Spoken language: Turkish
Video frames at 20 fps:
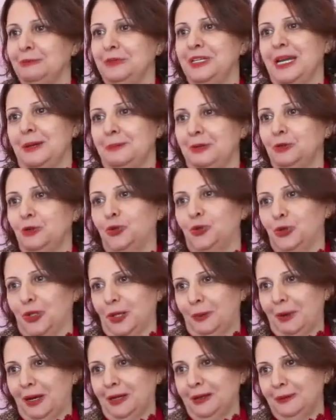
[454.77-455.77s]
birebir
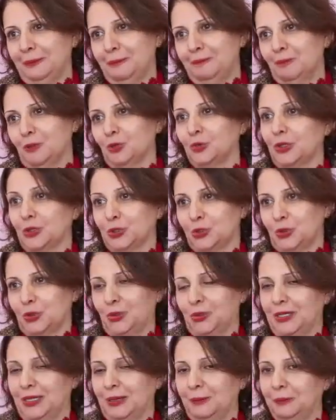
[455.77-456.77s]
uygulamak. Bunlar çok
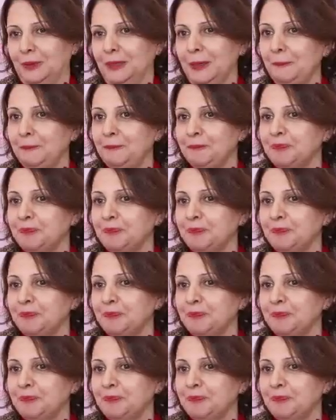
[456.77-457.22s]
önemli.